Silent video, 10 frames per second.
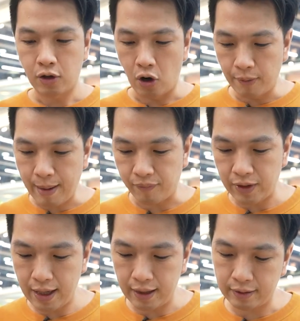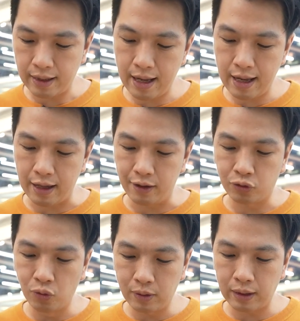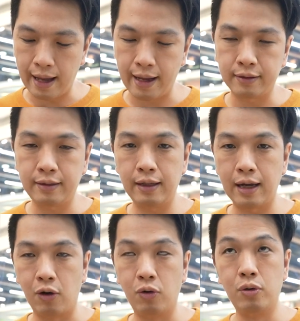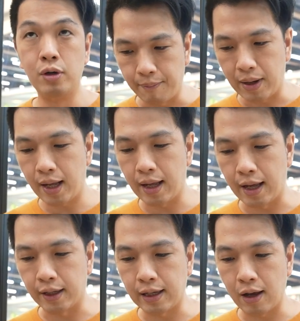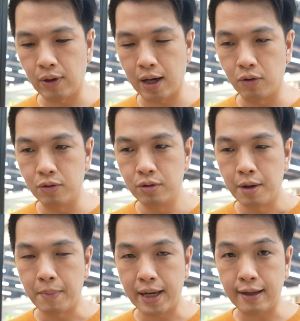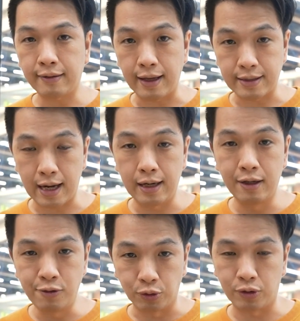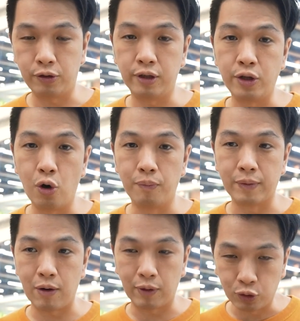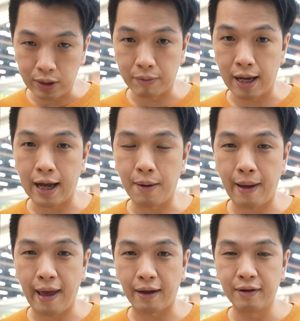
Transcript: ของแบบเนี้ยถ้าทุกครั้งที่เราทำอาหารแล้วเราไม่ได้ใส่ใจเรื่องจุดทศนิยมในวัตถุดิบราคาแพง